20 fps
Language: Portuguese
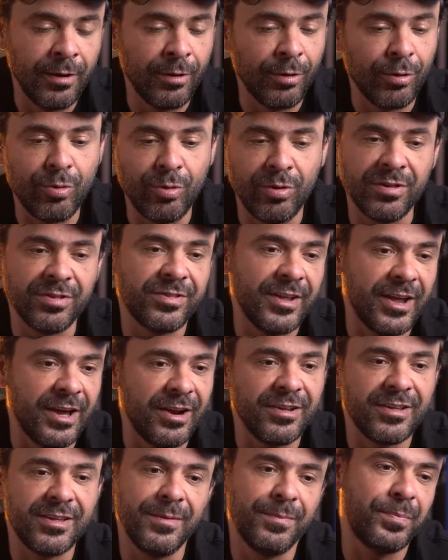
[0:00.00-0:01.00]
eu
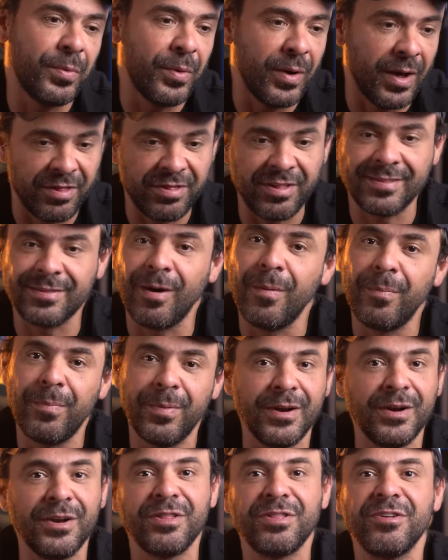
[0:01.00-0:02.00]
considero que, pô, você está
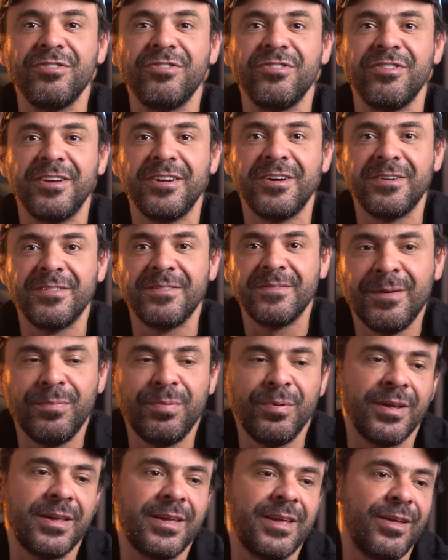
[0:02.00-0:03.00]
operando o seu dinheiro.
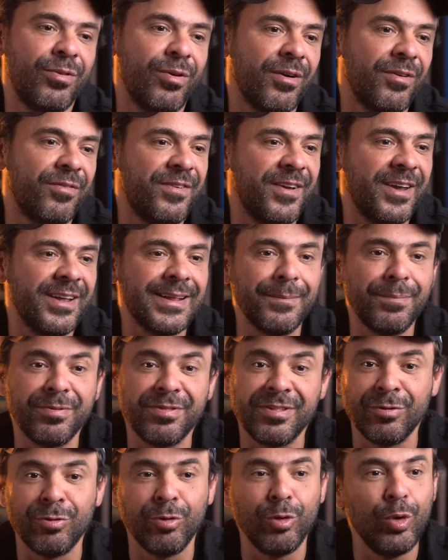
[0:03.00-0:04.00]
Porque
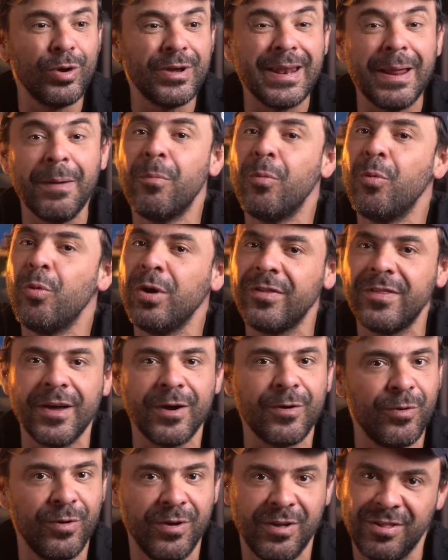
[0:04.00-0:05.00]
90% do lucro é muita
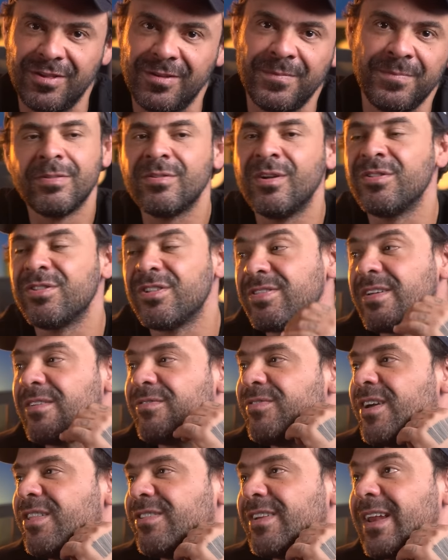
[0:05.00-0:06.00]
coisa. Então, se você
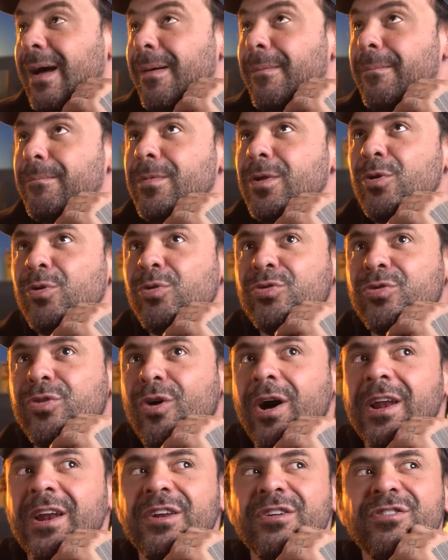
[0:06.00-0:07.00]
fez lá mil
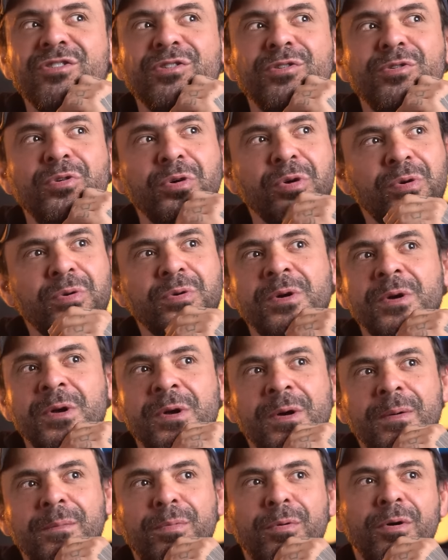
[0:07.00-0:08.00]
dólares de lucro,
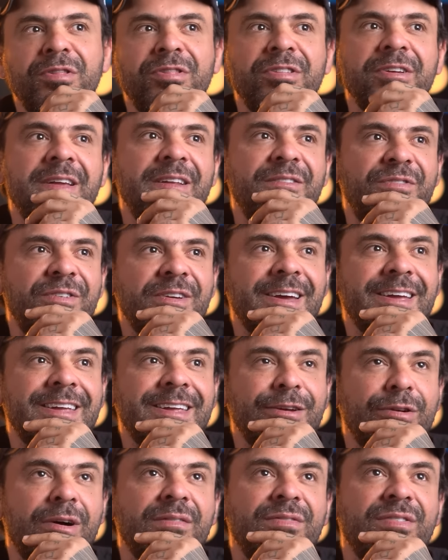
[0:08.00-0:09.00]
pô, significa
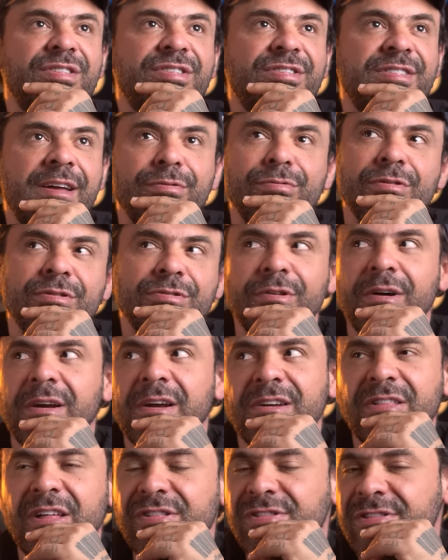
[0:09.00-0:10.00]
que 900
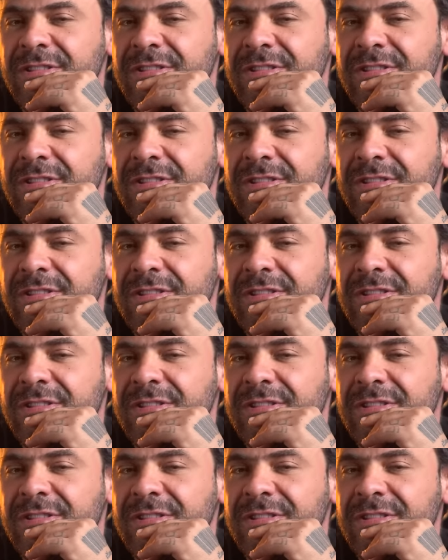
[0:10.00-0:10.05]
dólares é